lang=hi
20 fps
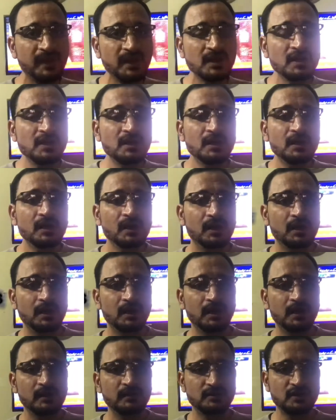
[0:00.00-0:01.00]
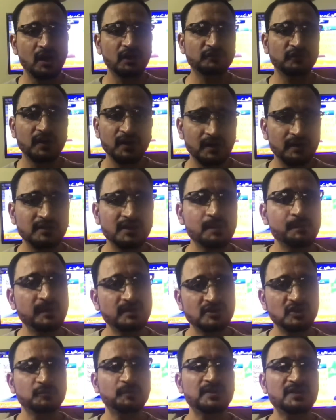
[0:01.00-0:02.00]
पे ट्रांसफ़र कर दिए
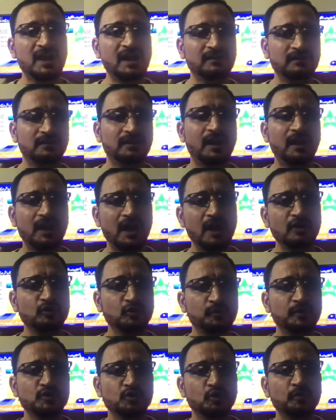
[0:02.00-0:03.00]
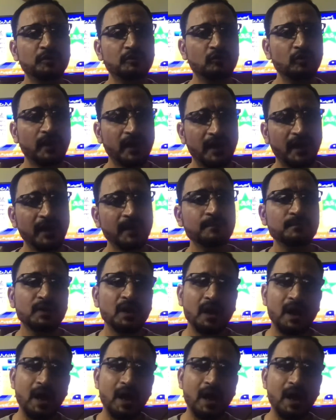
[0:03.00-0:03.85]
पच्चीस पचास हज़ार लाख रुपए जो भी वो कह रहे हैं